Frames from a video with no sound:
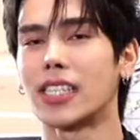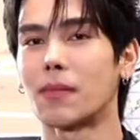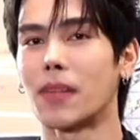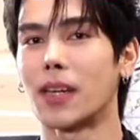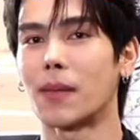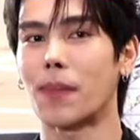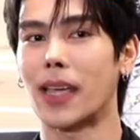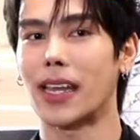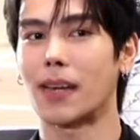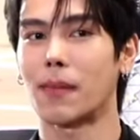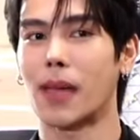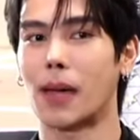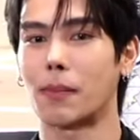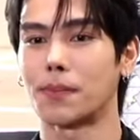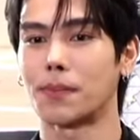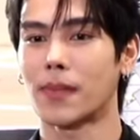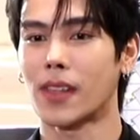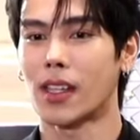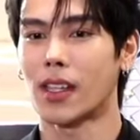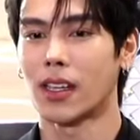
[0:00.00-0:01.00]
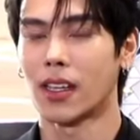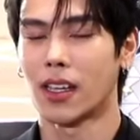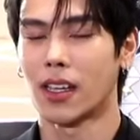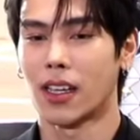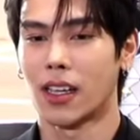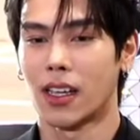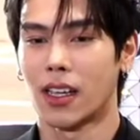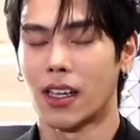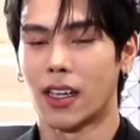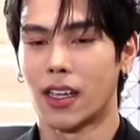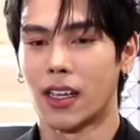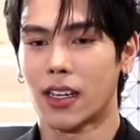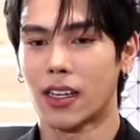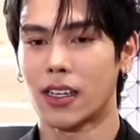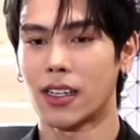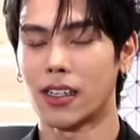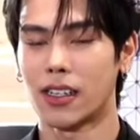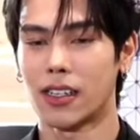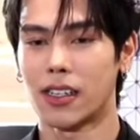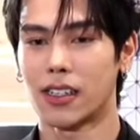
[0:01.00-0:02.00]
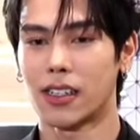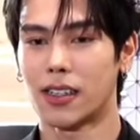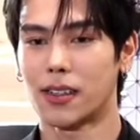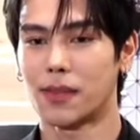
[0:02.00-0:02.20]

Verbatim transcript: ริง ๆ มันเป็นแบบคือ